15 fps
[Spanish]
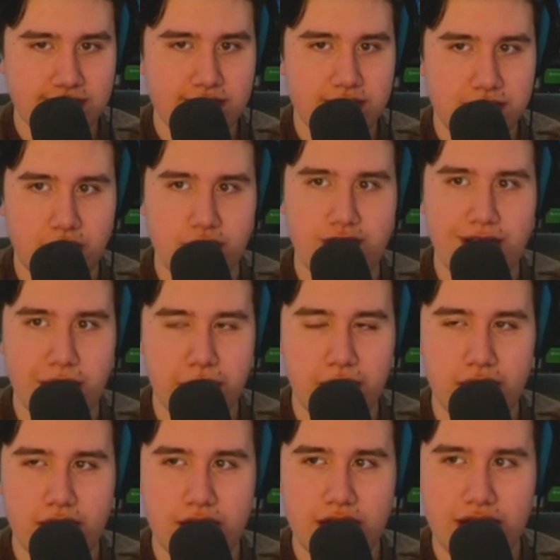Por
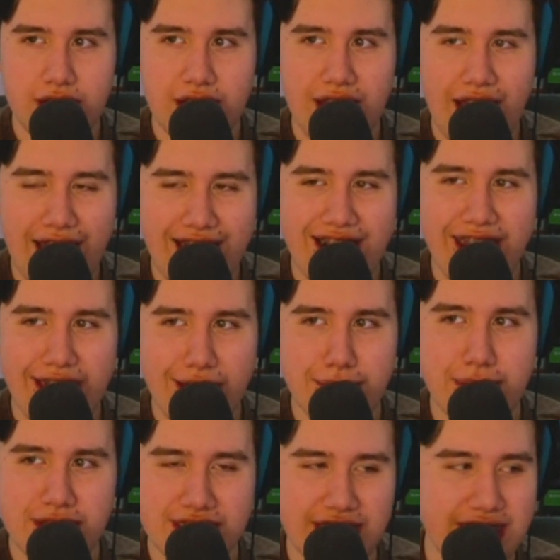favor, a
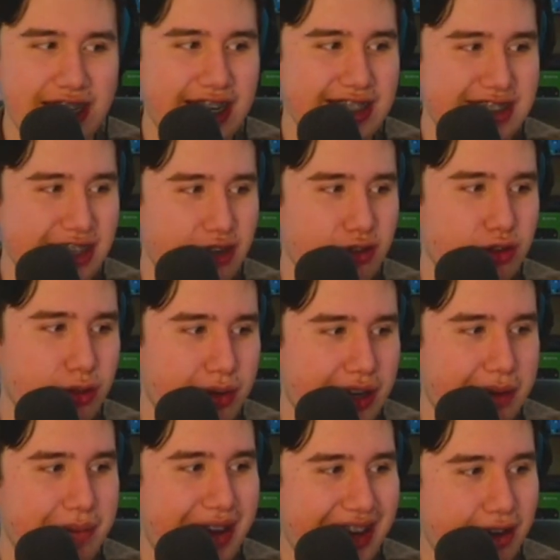recapacitar a este youtuber
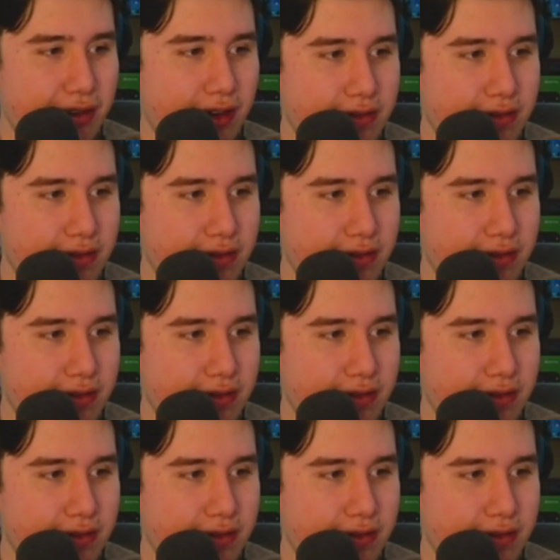de Minecraft